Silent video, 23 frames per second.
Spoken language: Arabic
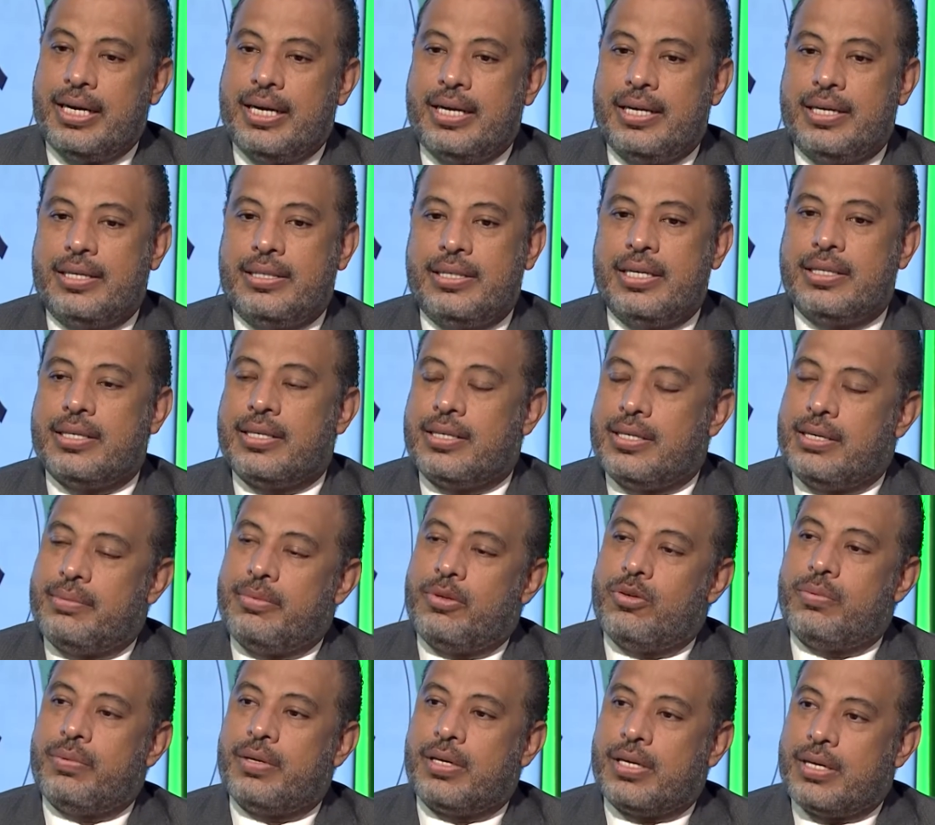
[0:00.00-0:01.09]
نقدر نعمل
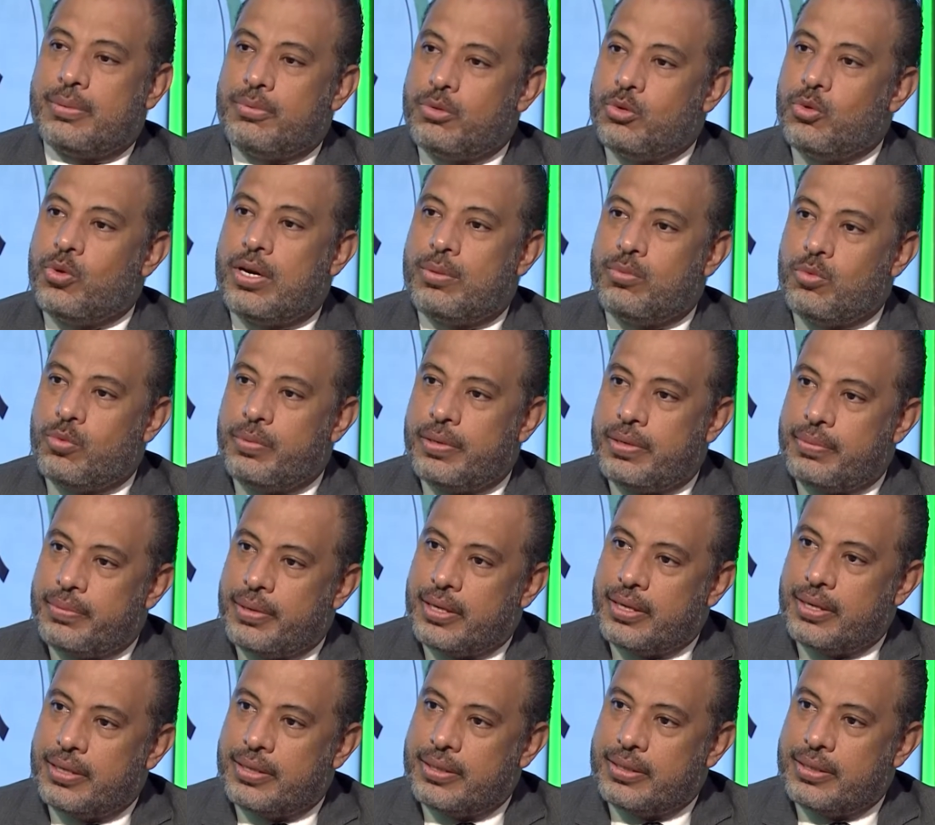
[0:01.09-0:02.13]
لهم الكبسوله المبرمجه